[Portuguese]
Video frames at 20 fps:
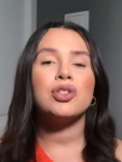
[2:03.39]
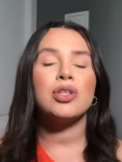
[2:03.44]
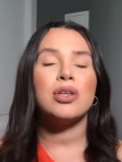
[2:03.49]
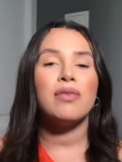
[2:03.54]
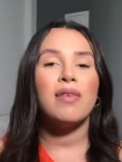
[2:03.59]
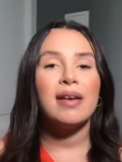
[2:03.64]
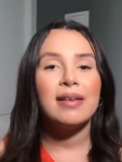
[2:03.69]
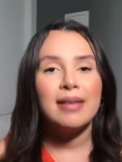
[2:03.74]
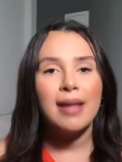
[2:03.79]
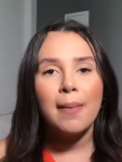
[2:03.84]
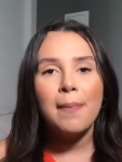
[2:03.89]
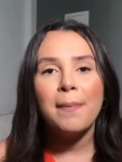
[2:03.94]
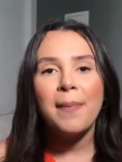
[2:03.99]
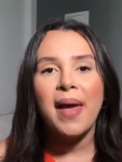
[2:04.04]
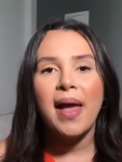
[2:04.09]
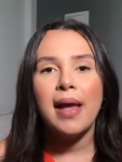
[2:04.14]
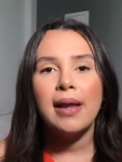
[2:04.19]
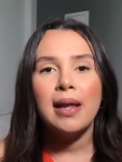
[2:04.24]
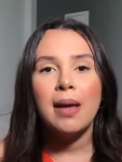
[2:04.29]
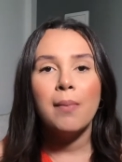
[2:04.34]
que vai ter
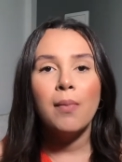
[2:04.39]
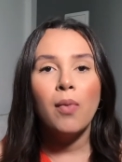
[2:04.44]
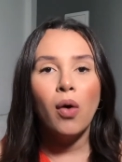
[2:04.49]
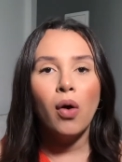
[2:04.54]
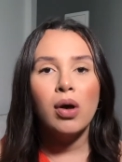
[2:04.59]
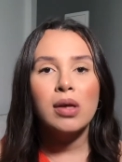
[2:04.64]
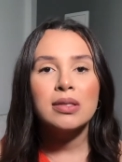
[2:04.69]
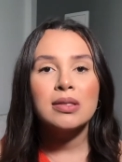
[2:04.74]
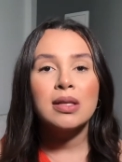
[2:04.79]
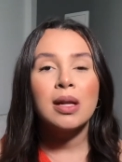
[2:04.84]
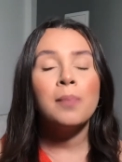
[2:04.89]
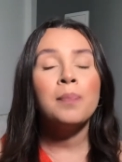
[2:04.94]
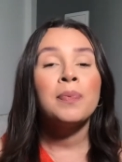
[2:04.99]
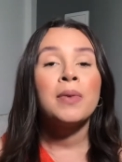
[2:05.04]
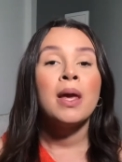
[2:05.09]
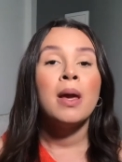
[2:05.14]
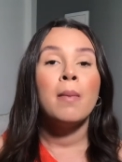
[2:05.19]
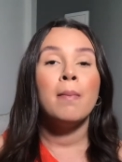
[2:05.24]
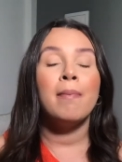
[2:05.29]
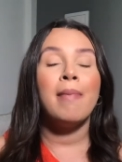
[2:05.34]
pele à mostra,
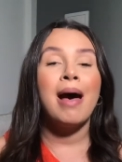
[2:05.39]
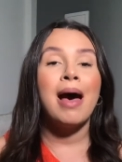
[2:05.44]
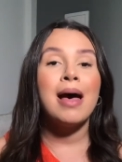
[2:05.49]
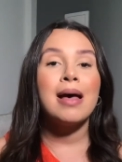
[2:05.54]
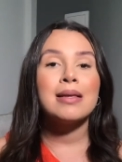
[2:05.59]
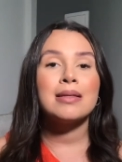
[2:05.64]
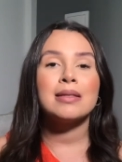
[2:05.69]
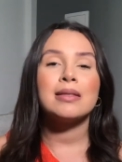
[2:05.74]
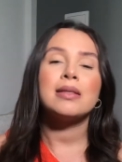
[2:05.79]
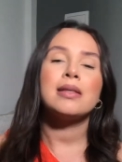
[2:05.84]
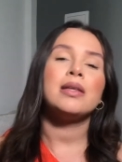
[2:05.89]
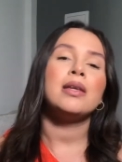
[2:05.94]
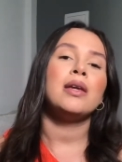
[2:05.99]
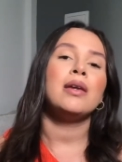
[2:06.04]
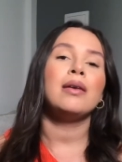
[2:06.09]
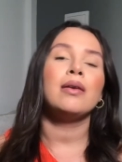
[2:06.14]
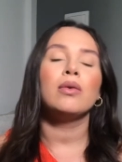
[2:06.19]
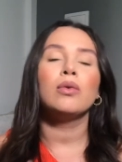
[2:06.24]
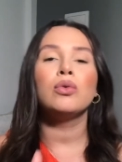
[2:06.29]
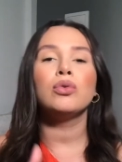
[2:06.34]
mas
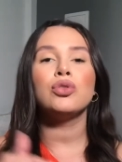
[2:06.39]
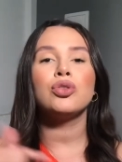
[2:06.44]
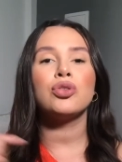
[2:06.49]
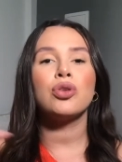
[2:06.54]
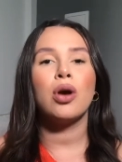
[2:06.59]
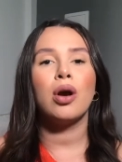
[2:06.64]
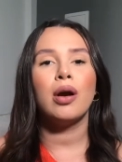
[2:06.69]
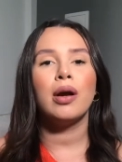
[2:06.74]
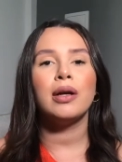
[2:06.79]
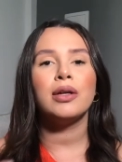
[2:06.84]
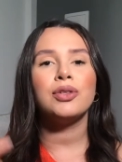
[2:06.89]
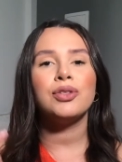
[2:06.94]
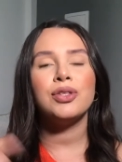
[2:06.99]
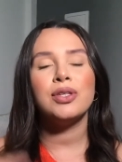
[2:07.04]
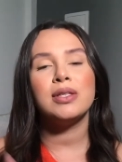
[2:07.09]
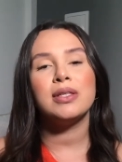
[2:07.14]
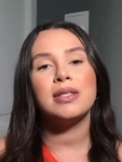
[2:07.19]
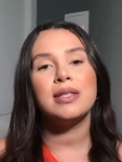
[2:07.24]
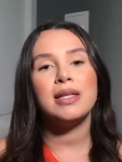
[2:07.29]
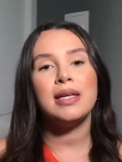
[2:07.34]
que os
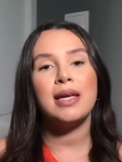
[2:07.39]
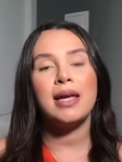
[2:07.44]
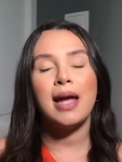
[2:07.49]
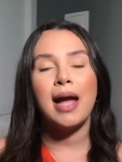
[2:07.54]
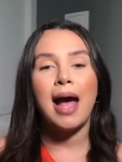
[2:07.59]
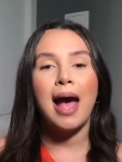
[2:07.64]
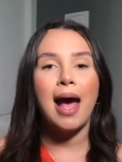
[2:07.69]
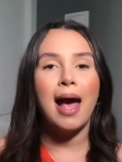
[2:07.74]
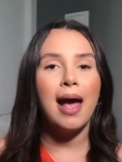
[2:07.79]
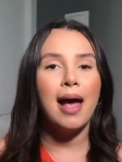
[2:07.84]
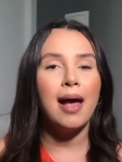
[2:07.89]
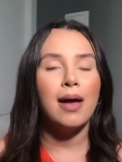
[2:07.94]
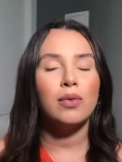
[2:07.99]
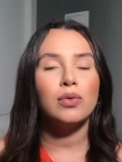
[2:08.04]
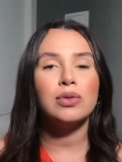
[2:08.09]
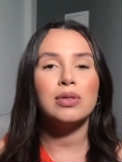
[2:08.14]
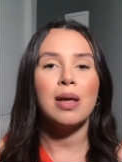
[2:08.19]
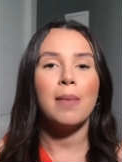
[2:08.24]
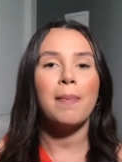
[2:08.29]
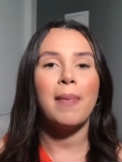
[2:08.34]
shorts e a, os
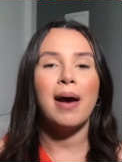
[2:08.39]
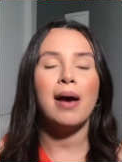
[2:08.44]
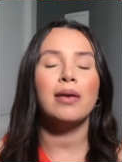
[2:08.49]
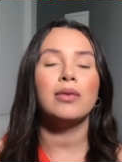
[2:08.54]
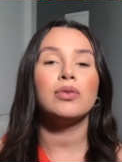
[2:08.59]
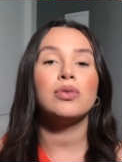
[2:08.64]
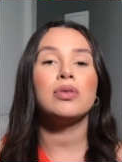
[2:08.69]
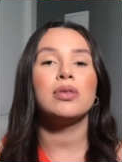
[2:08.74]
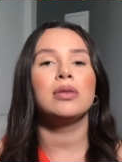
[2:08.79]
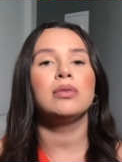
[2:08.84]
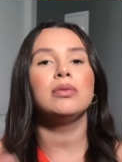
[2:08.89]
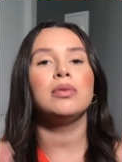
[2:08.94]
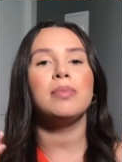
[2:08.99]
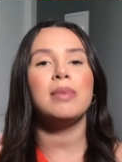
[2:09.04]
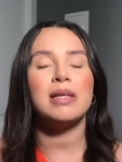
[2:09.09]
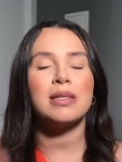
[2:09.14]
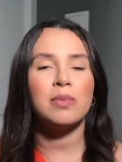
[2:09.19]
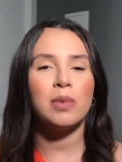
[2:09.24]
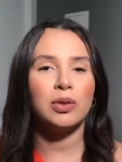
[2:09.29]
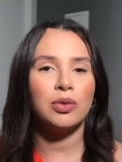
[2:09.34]
sapatos são da
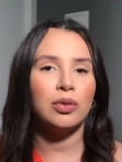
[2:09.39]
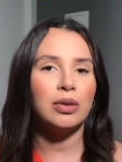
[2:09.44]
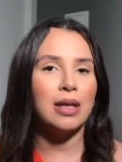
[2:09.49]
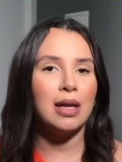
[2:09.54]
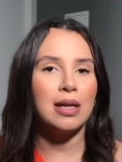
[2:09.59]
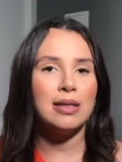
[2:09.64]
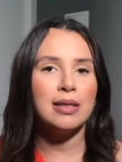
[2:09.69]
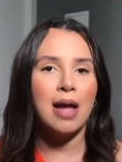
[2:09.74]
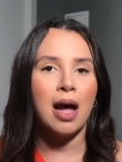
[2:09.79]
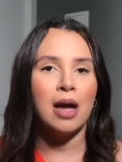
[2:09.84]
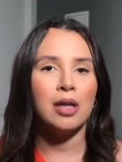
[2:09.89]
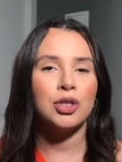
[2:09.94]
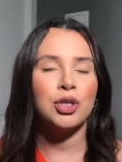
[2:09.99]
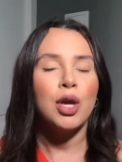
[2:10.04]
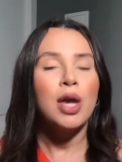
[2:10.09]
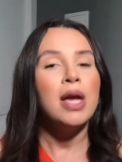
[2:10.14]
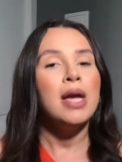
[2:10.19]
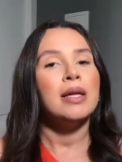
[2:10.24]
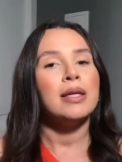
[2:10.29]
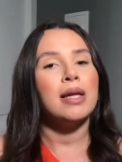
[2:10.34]
mesma tonalidade.
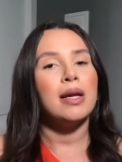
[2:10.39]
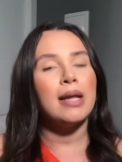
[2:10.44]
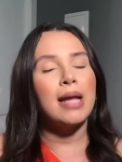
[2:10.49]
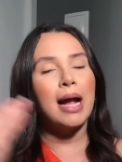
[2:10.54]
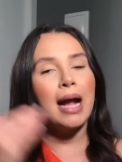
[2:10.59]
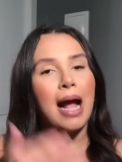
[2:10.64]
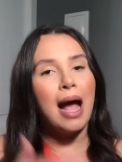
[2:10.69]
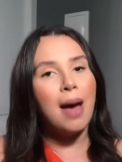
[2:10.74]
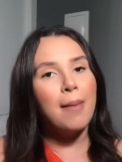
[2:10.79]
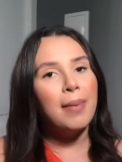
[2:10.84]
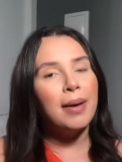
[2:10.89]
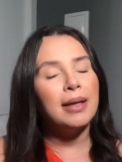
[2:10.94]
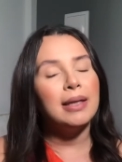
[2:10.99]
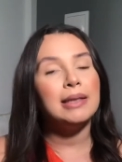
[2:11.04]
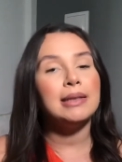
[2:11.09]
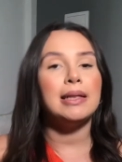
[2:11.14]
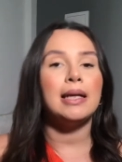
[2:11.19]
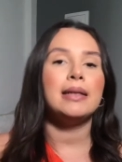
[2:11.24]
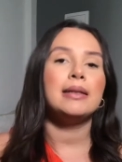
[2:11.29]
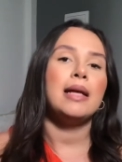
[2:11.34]
Então, ele acaba
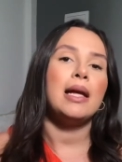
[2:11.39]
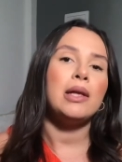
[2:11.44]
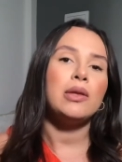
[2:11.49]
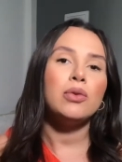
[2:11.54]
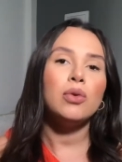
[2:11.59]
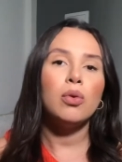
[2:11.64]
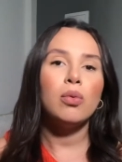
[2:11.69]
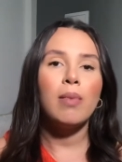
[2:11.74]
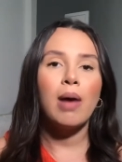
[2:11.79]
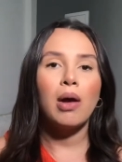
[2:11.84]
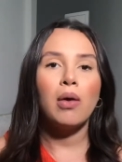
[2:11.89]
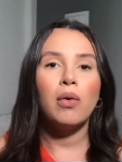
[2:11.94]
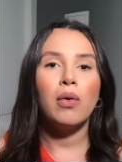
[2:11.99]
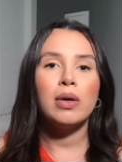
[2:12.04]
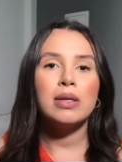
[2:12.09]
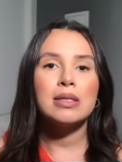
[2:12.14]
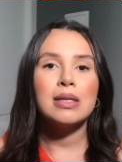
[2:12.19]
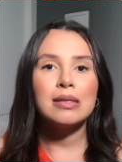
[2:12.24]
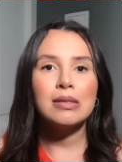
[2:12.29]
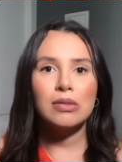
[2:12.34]
entendendo uma
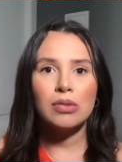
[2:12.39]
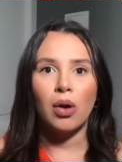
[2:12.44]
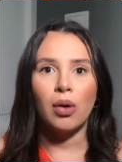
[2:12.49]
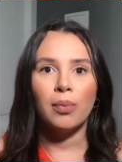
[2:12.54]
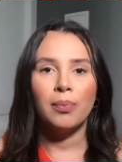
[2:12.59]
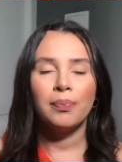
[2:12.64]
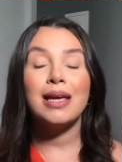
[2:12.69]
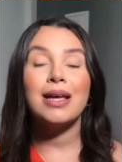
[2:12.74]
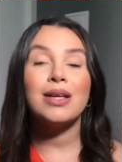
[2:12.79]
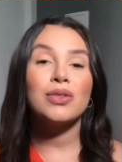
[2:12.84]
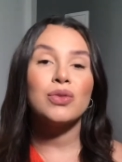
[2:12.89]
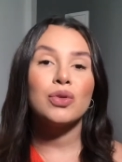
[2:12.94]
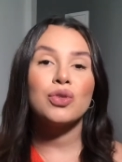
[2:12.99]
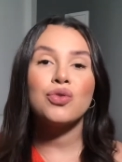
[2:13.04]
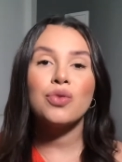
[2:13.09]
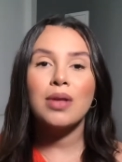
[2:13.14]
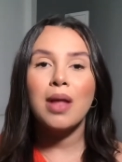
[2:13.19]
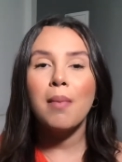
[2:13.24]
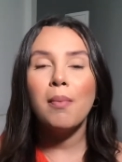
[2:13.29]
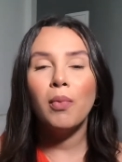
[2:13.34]
coisa só. Isso
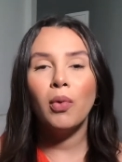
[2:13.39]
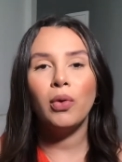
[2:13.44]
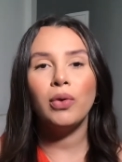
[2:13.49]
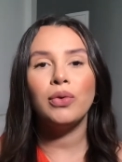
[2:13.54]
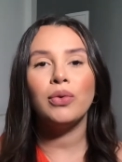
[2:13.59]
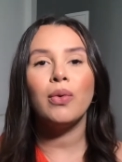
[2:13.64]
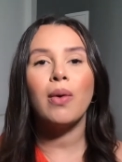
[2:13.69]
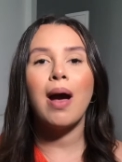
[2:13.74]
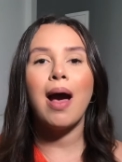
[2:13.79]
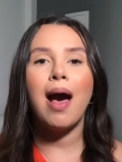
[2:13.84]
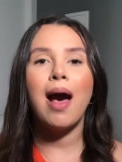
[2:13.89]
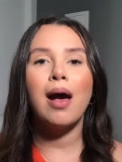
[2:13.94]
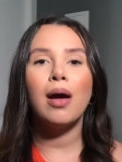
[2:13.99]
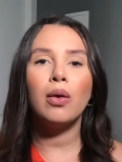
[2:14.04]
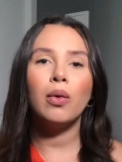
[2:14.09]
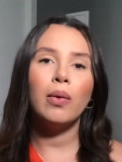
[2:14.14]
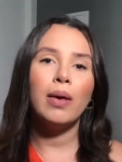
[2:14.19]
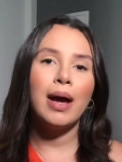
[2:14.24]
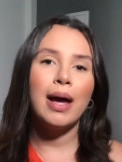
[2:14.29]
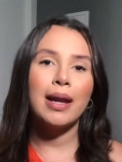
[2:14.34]
ajuda muito a
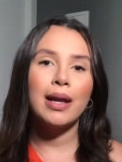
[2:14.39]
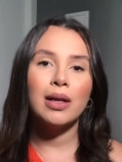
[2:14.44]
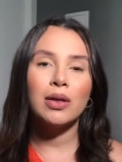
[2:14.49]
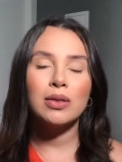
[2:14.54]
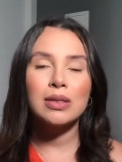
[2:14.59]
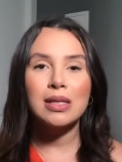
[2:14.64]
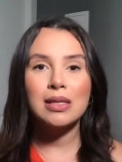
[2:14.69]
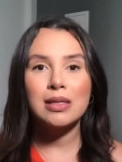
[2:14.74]
alongar a nossa